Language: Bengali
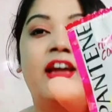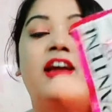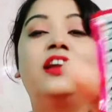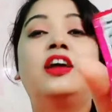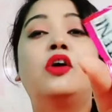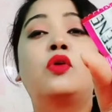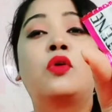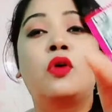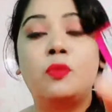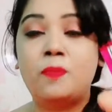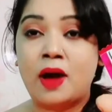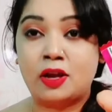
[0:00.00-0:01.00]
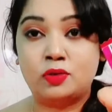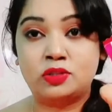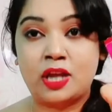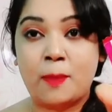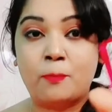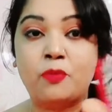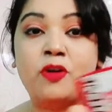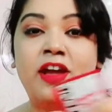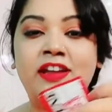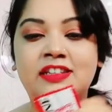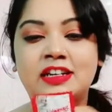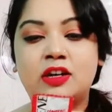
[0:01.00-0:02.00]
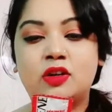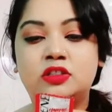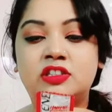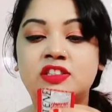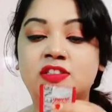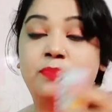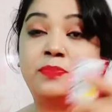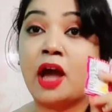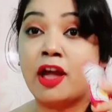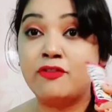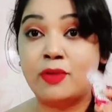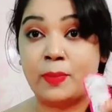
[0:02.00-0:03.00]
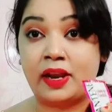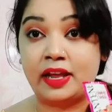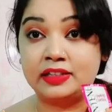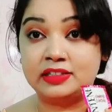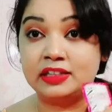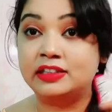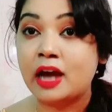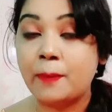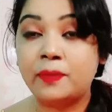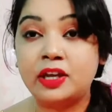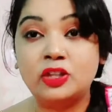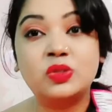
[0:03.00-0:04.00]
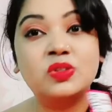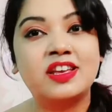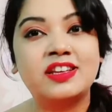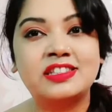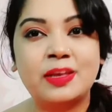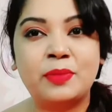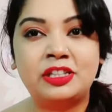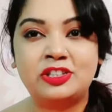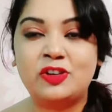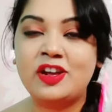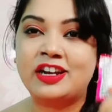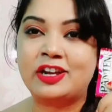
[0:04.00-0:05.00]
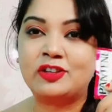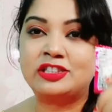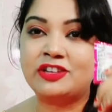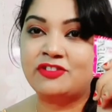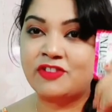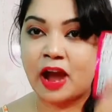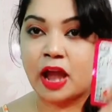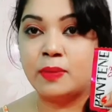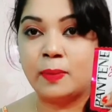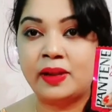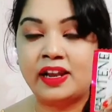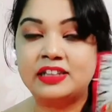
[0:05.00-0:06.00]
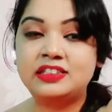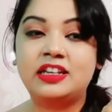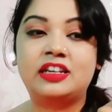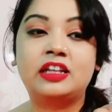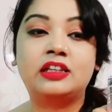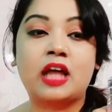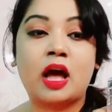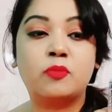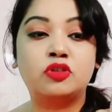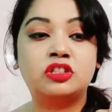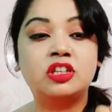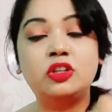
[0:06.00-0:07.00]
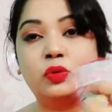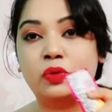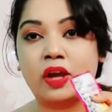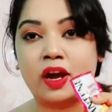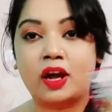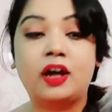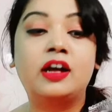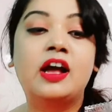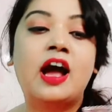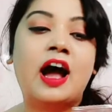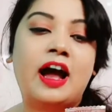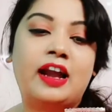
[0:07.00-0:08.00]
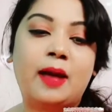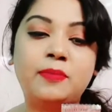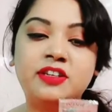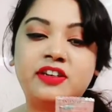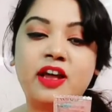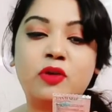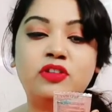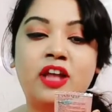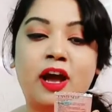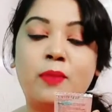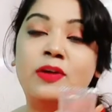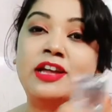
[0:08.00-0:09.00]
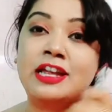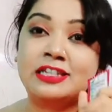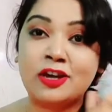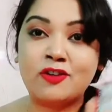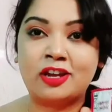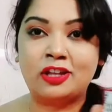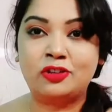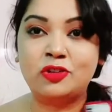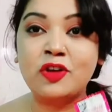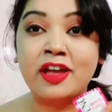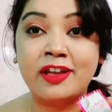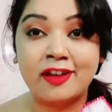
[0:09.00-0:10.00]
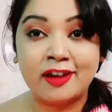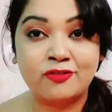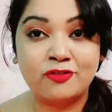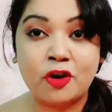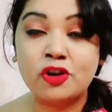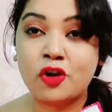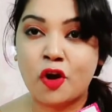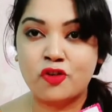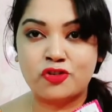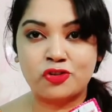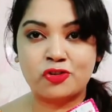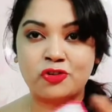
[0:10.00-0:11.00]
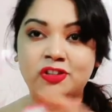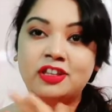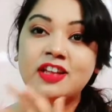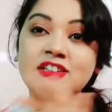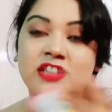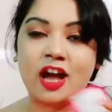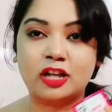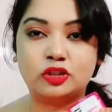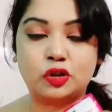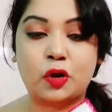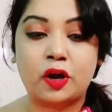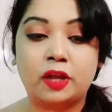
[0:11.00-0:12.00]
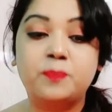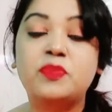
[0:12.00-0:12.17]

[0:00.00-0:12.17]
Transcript: এটা খুব ভালো শ্যাম্পু এটা হচ্ছে ফাইভ এম আছে ডাব কিন্তু সিক্স এম ছিল এটা হচ্ছে ফাইভ এম আছে এটার দাম হচ্ছে দু টাকা আর আমি যেটা এখন দেখাবো এটাও কিন্তু হেয়ার ফল কন্ট্রোল করতে সাহায্য করে